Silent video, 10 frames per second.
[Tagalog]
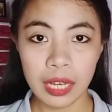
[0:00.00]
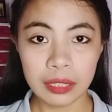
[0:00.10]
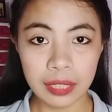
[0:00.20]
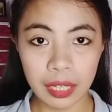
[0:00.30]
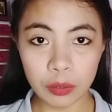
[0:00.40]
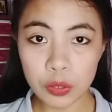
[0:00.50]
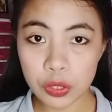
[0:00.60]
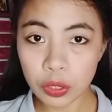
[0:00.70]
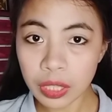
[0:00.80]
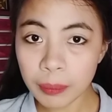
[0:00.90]
na
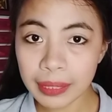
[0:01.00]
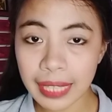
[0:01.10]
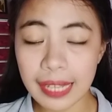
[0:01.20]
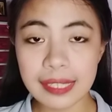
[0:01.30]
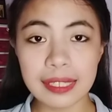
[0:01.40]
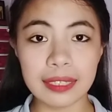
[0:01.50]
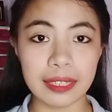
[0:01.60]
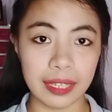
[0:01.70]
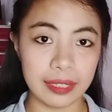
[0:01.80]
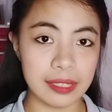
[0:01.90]
gusto ng mataas na
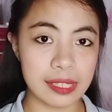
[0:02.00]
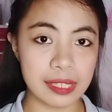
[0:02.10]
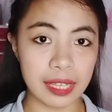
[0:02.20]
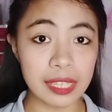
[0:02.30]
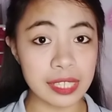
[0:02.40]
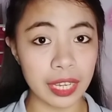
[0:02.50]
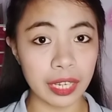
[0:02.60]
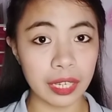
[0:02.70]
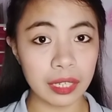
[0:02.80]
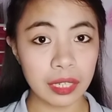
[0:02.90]
grades kasi